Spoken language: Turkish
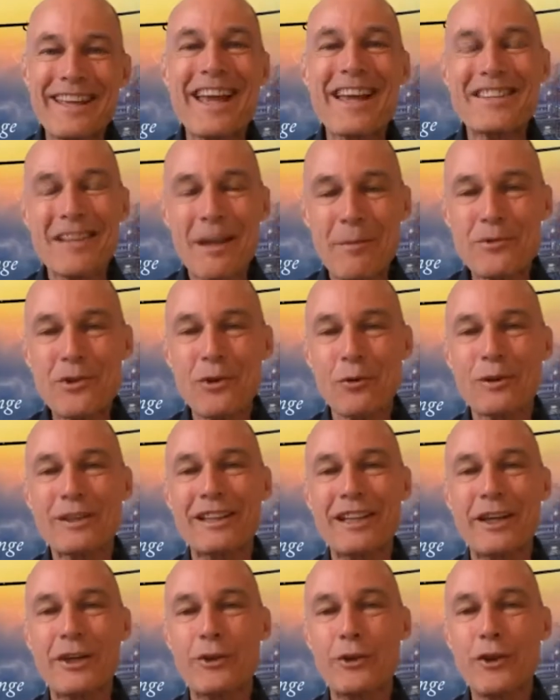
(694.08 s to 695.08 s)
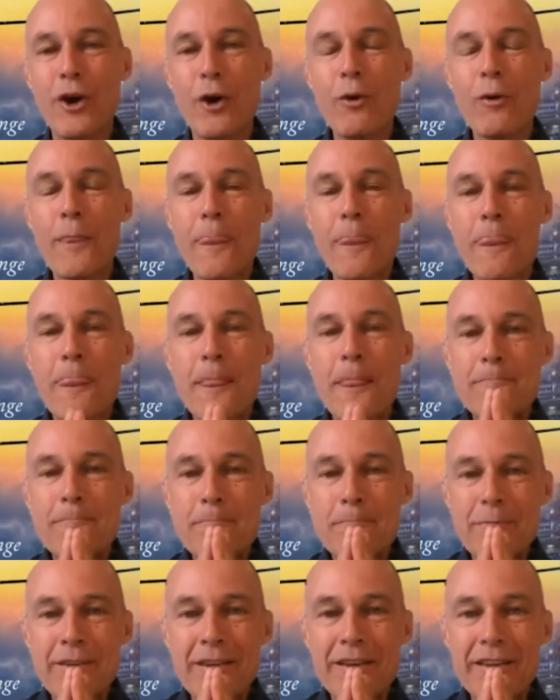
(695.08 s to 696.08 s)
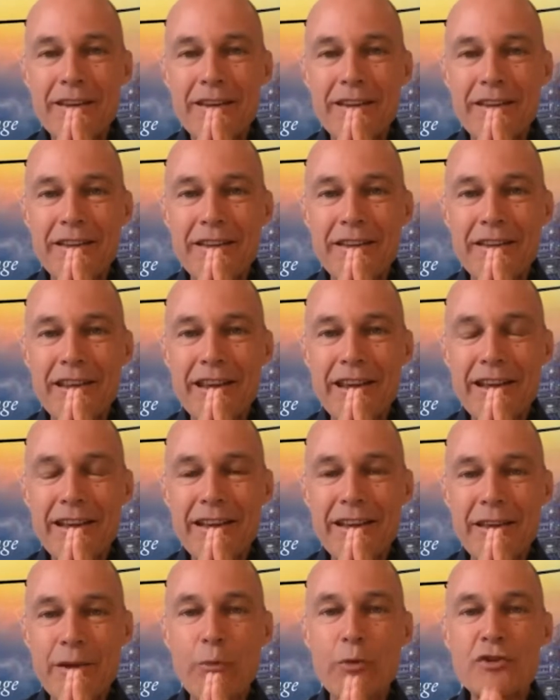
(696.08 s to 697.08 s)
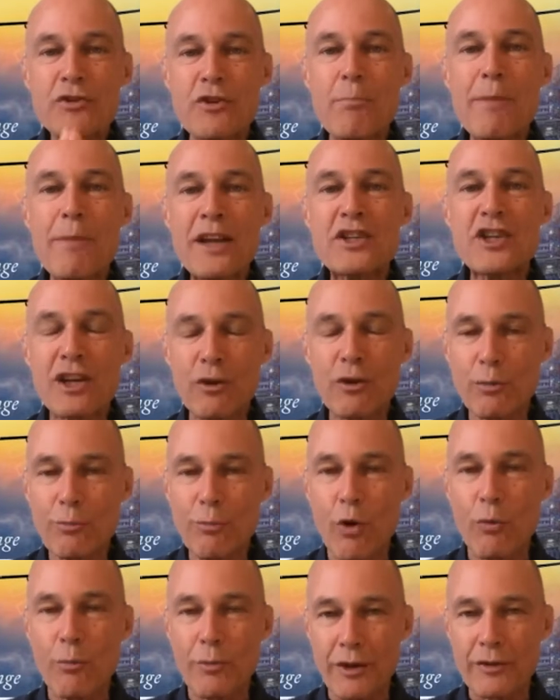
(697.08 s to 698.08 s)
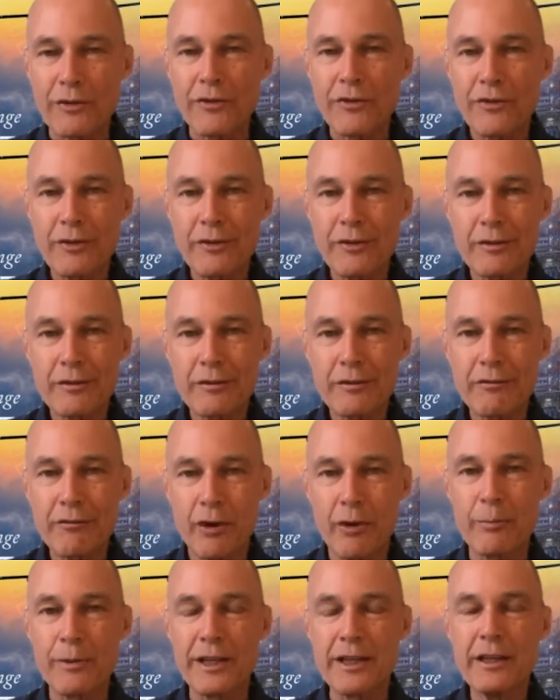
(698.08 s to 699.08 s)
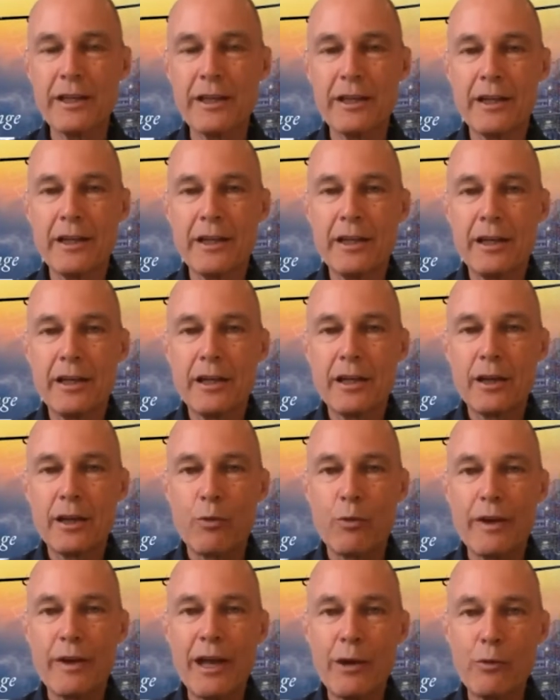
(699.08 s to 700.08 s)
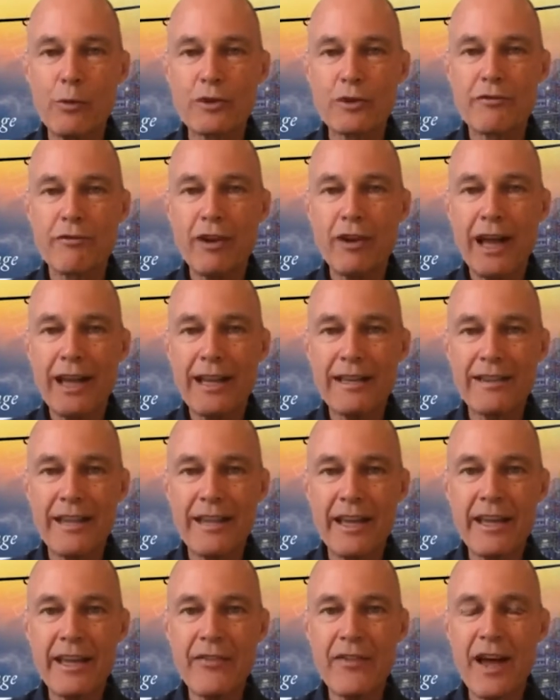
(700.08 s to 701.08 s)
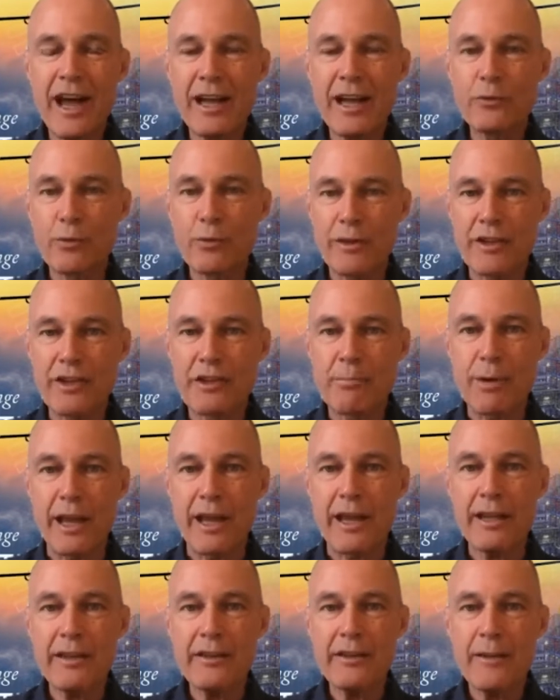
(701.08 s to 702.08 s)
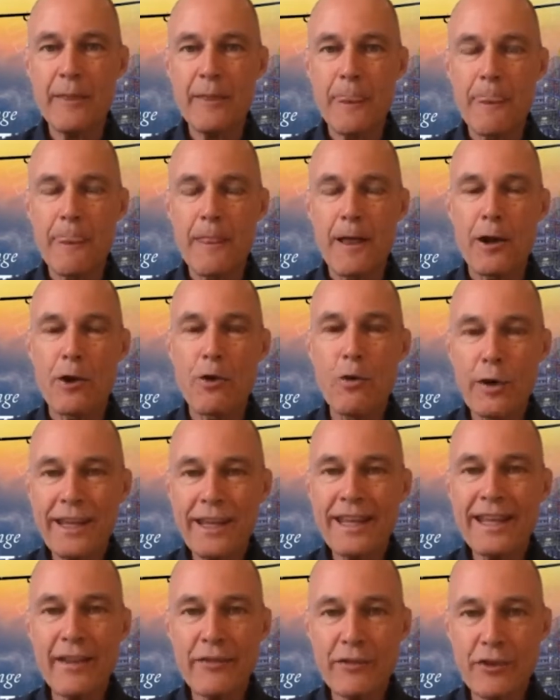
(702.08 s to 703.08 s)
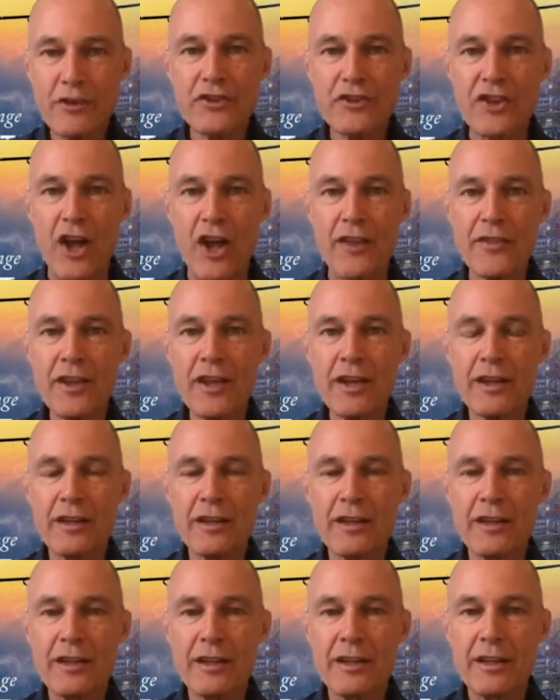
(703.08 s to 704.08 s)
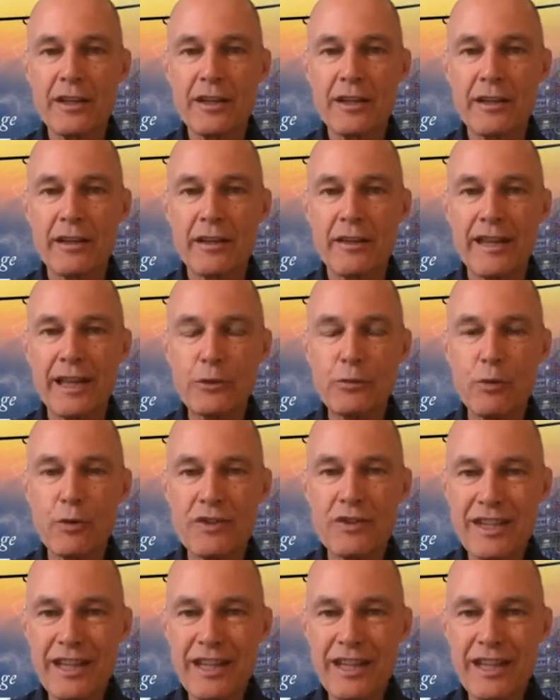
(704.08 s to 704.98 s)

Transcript: Güneşe bakıyordum. Bana neredeyse sürekli olarak havada kalmam için yeterli enerjiyi sağlayan, bu uçakla gece gündüz uçmamı sağlayan o güneşe